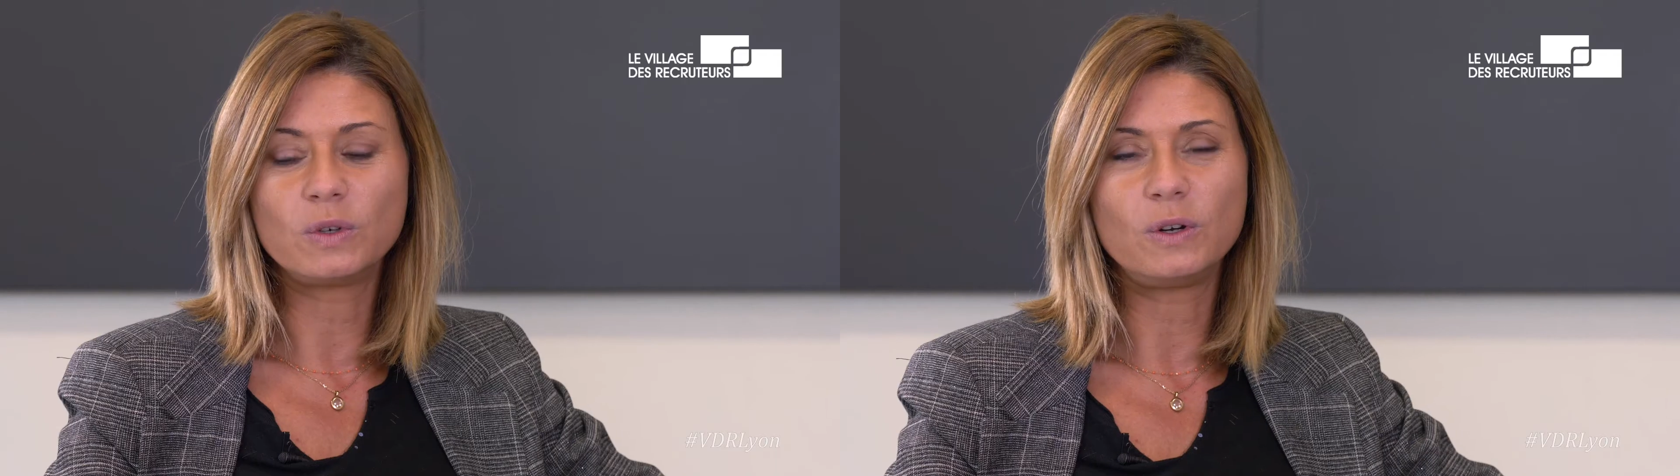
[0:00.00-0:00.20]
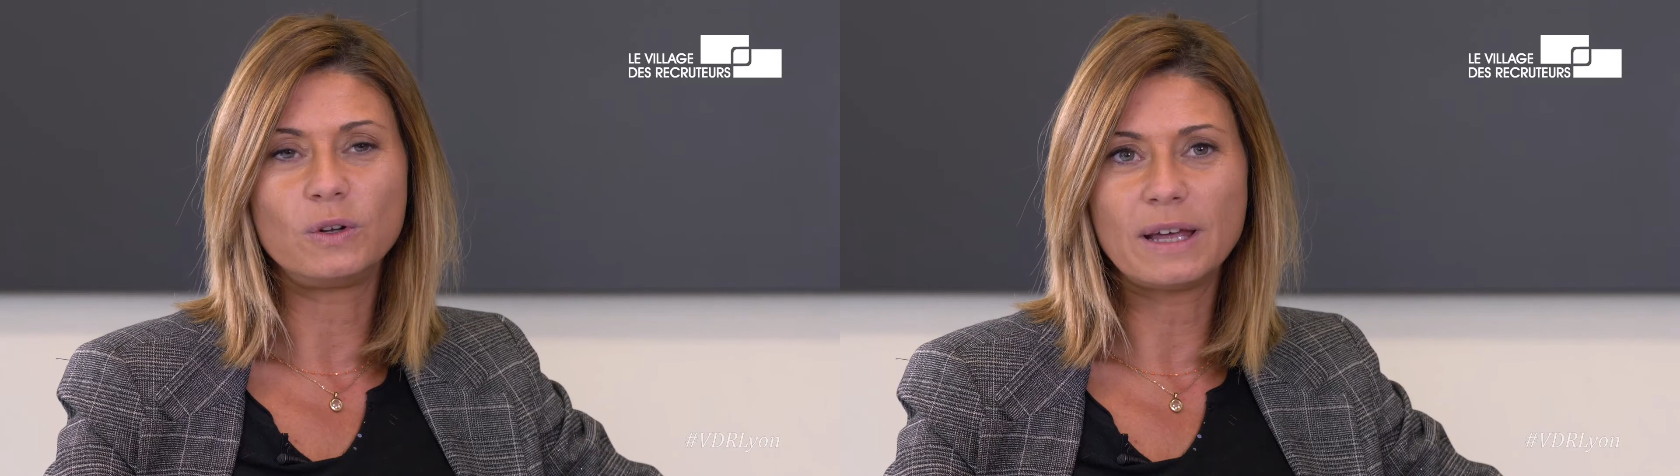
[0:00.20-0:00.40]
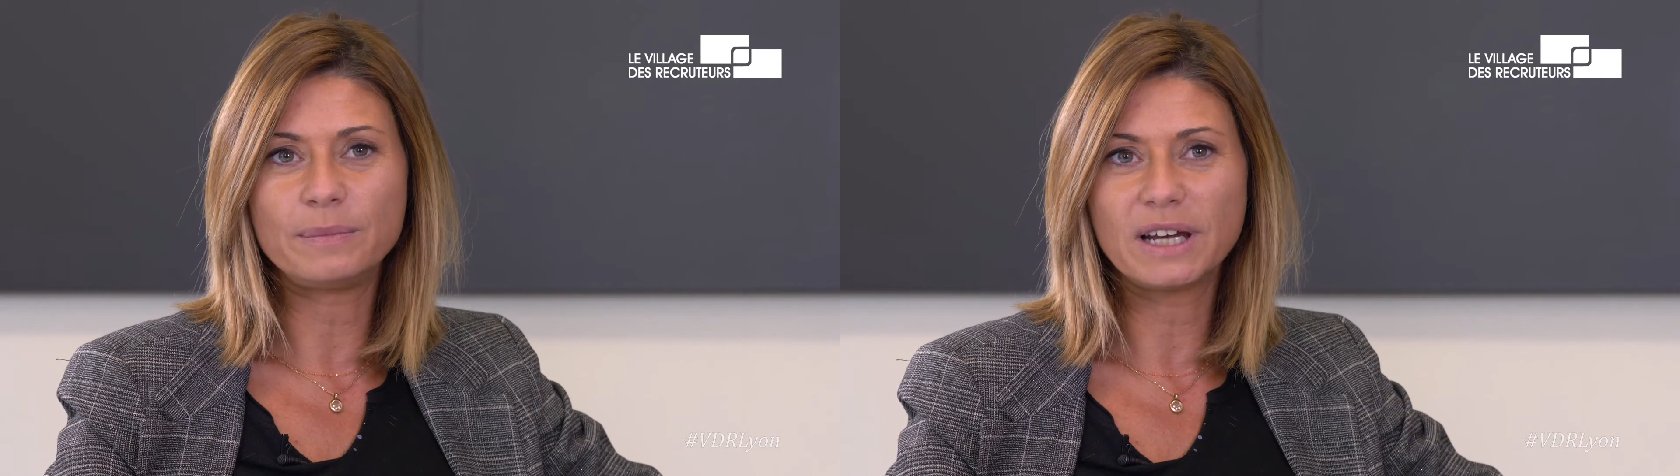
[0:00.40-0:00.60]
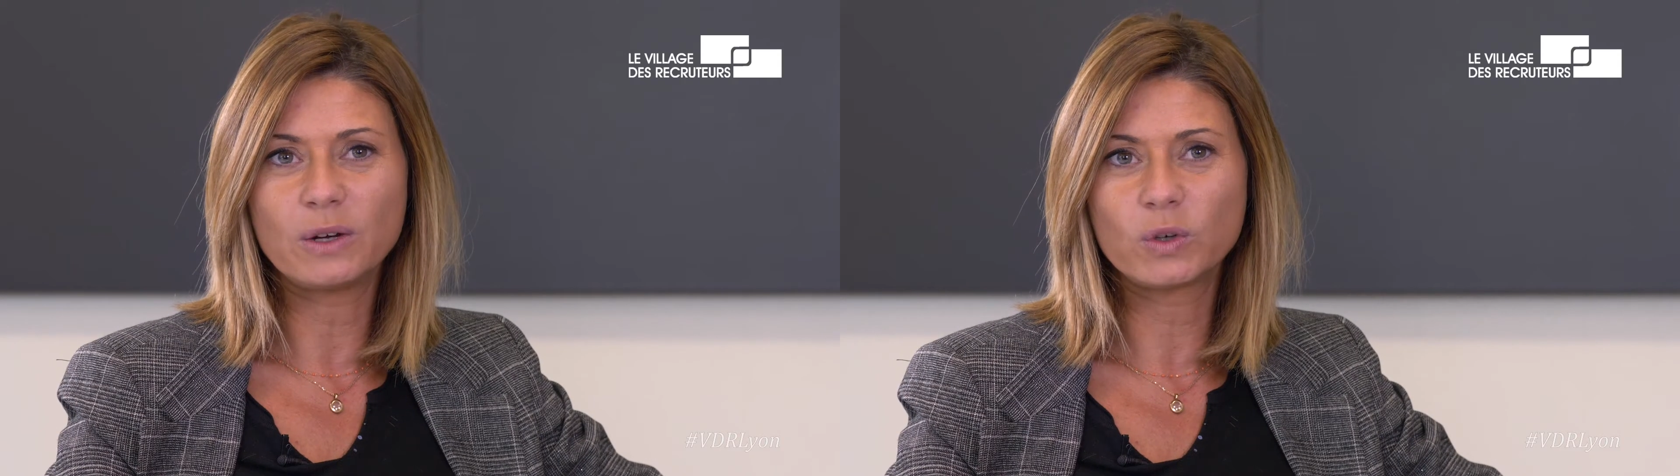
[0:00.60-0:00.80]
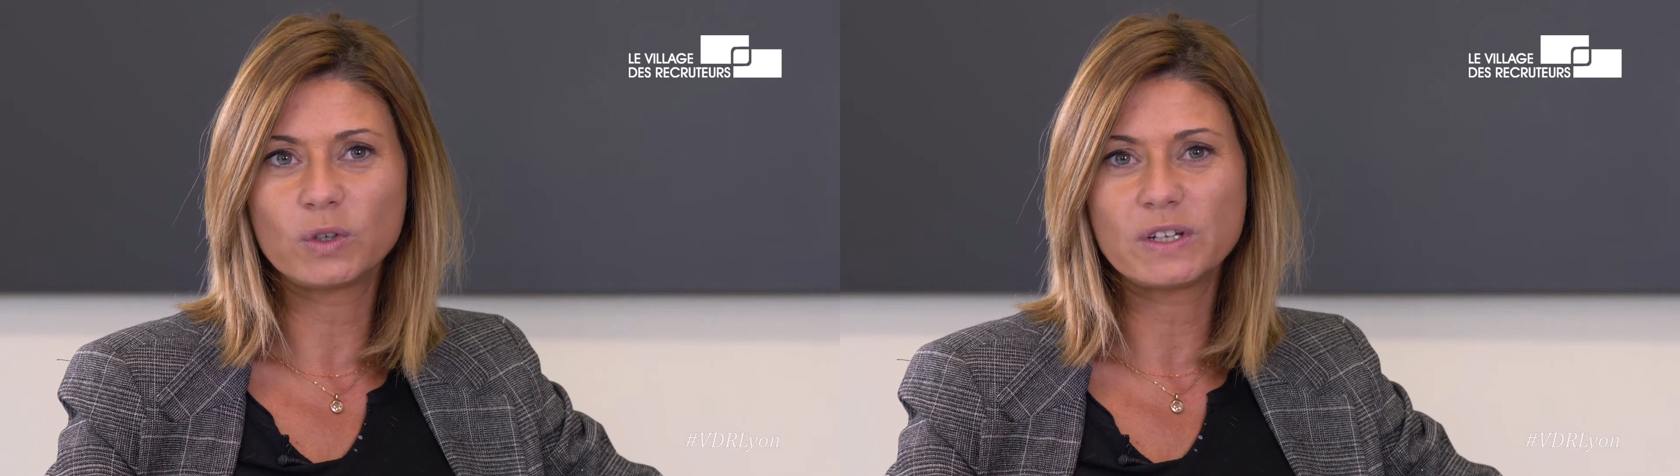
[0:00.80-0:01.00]
le Lab des
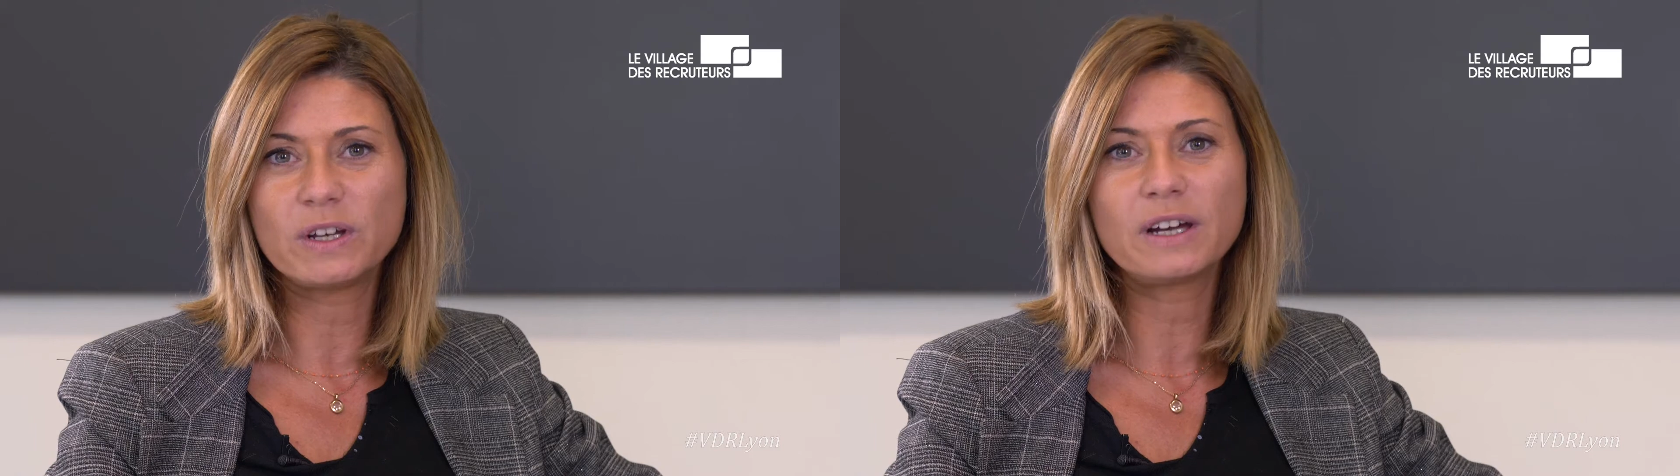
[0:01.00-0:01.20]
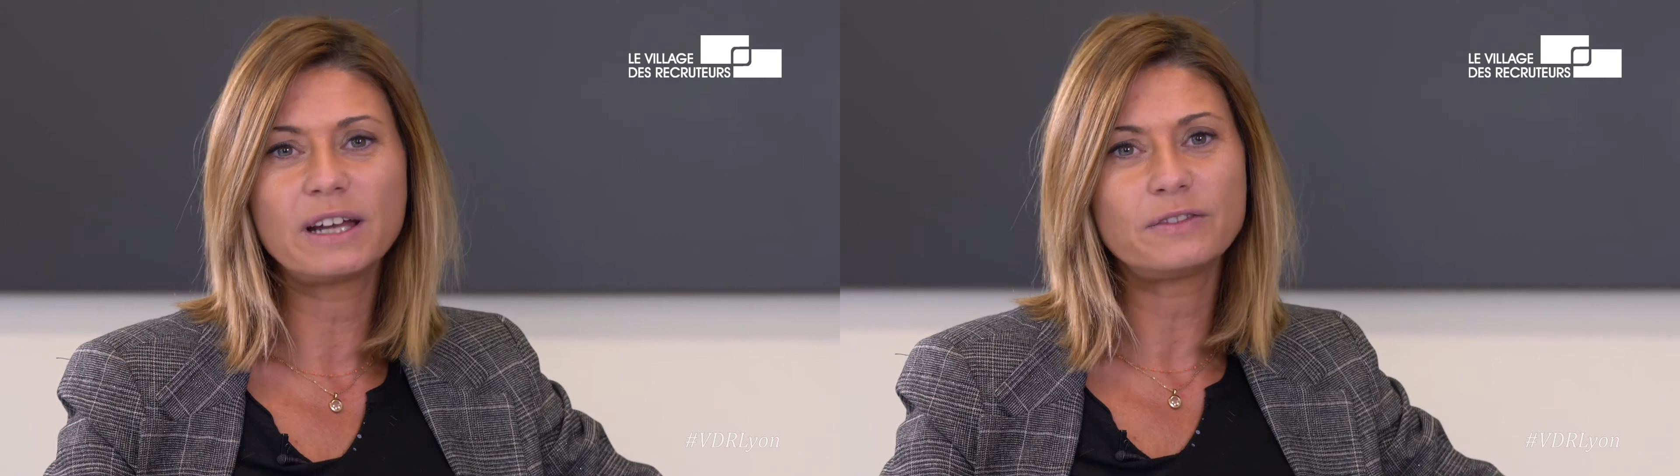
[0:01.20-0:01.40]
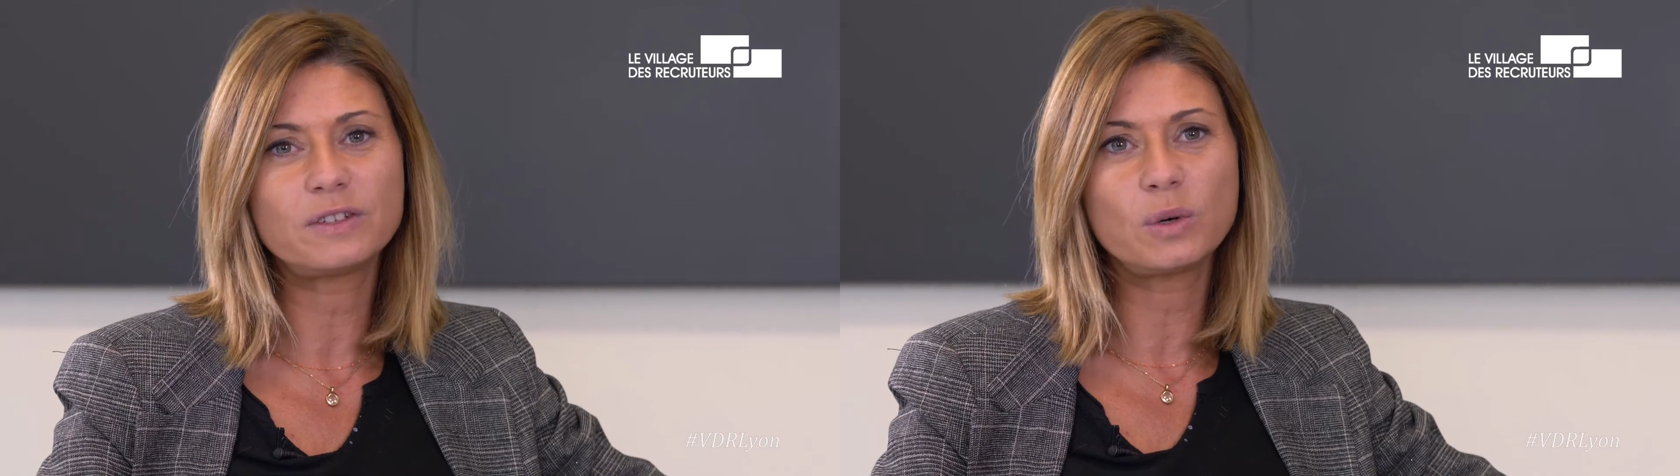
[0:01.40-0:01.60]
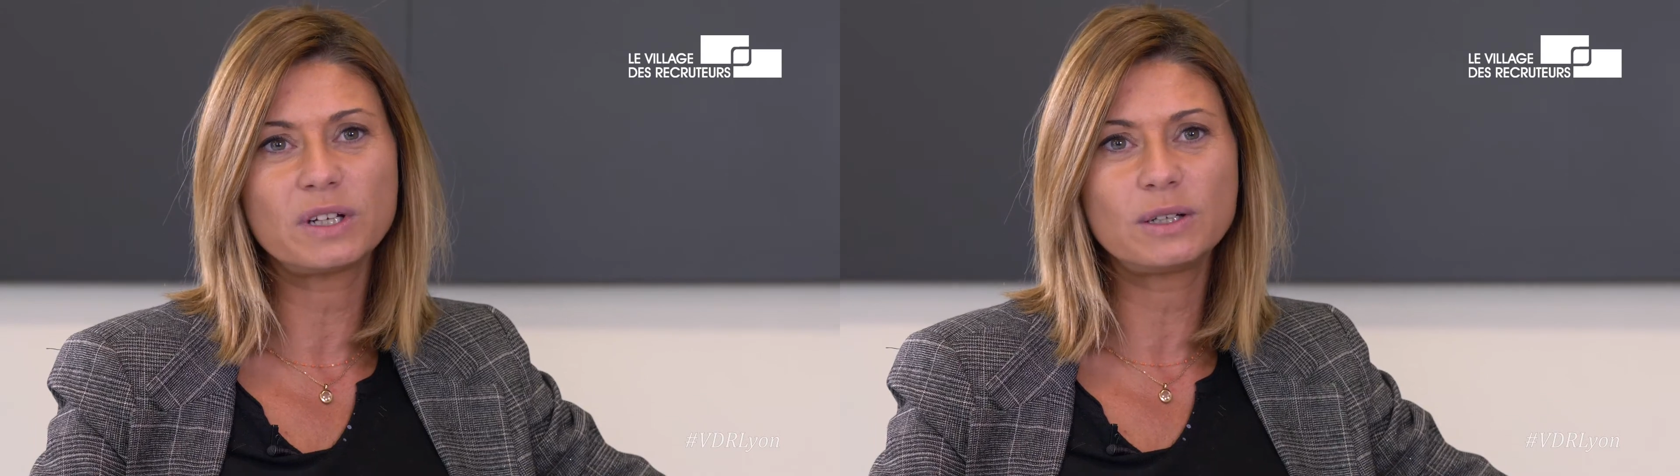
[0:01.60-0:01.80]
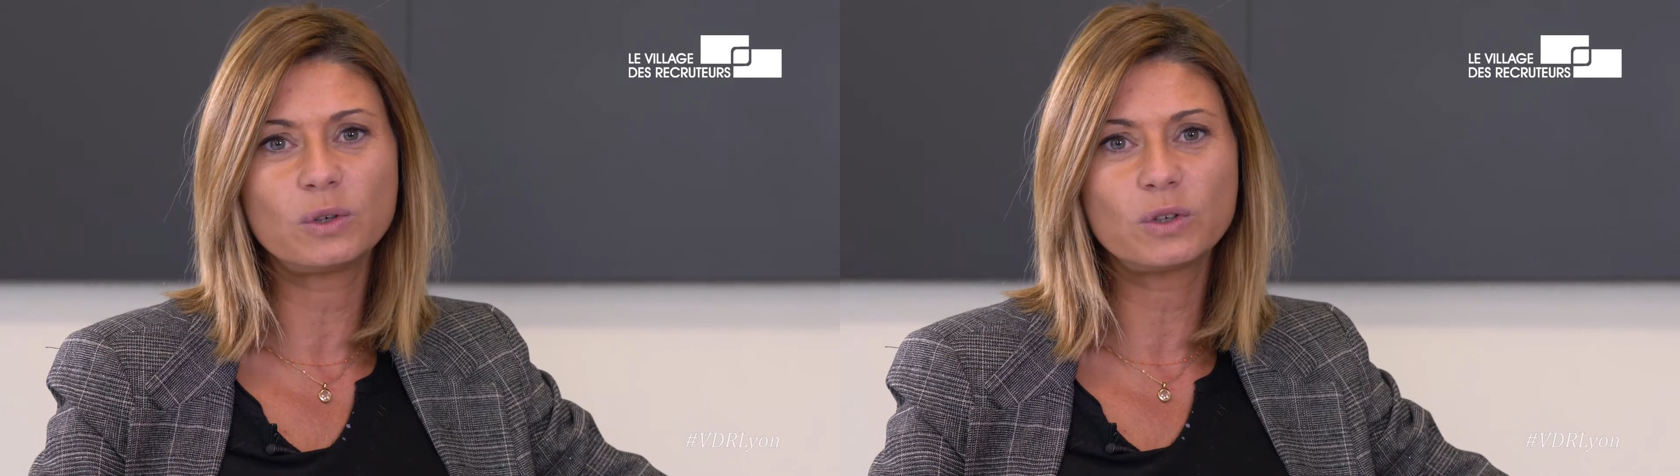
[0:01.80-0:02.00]
recruteurs et l'Afterwork
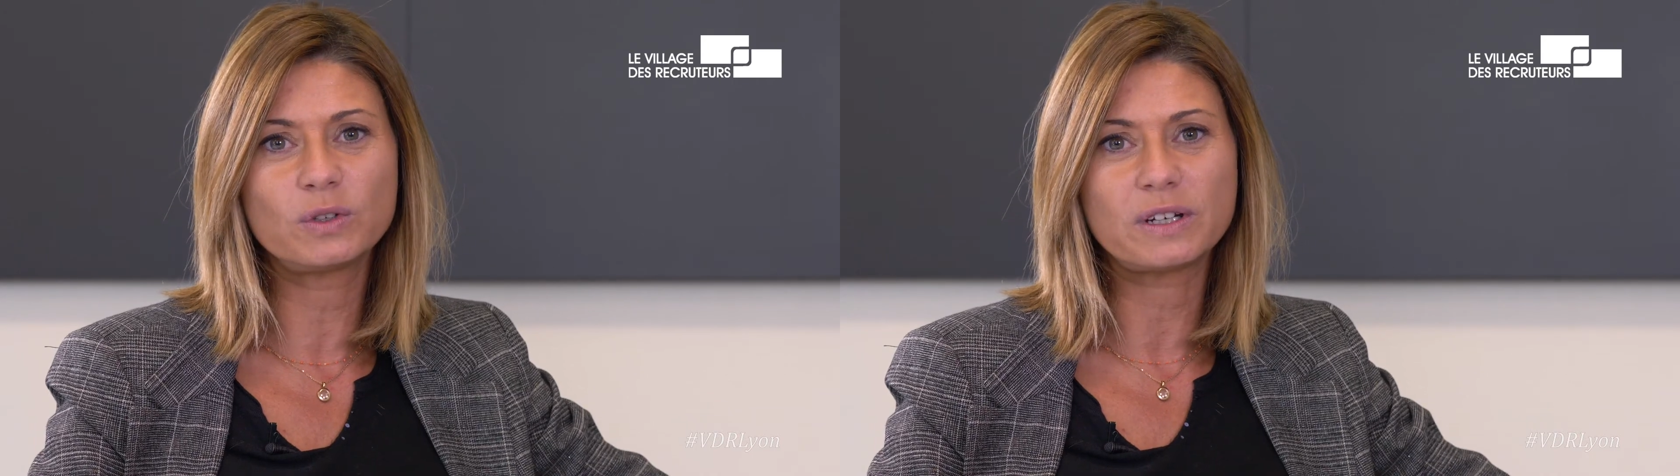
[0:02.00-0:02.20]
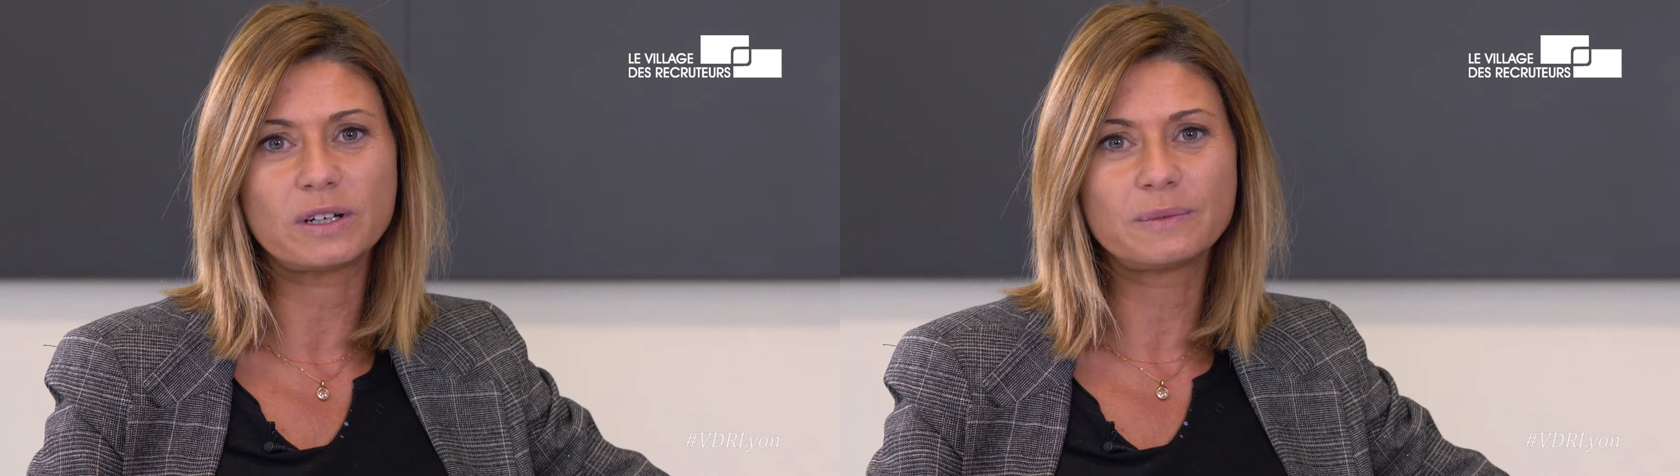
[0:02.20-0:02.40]
des recruteurs.